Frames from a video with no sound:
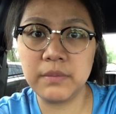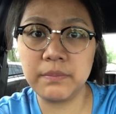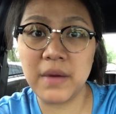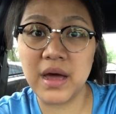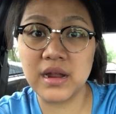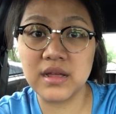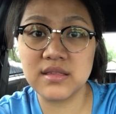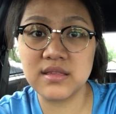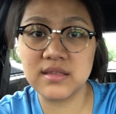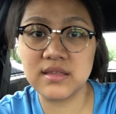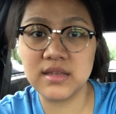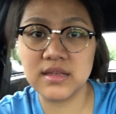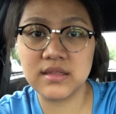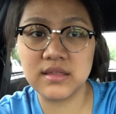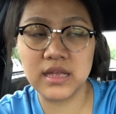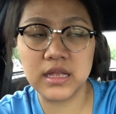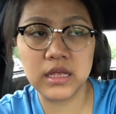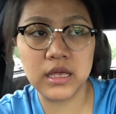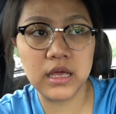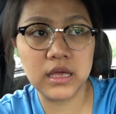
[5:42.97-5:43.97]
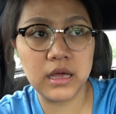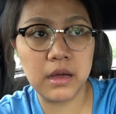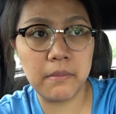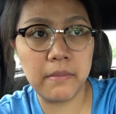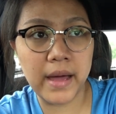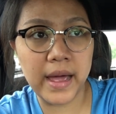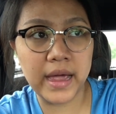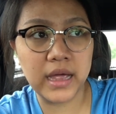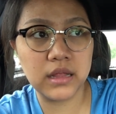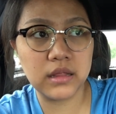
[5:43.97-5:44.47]
para sa
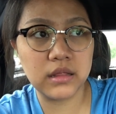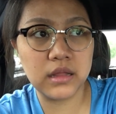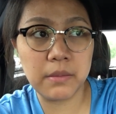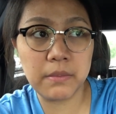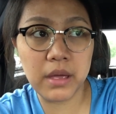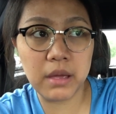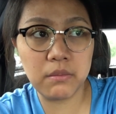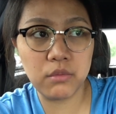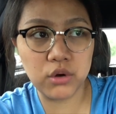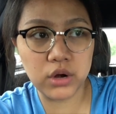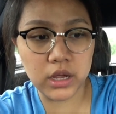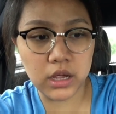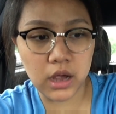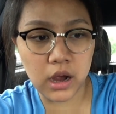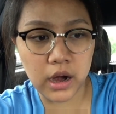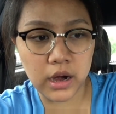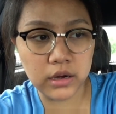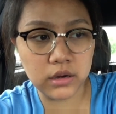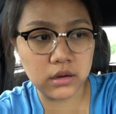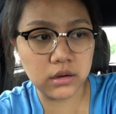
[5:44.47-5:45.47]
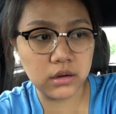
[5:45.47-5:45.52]
16GB na memory card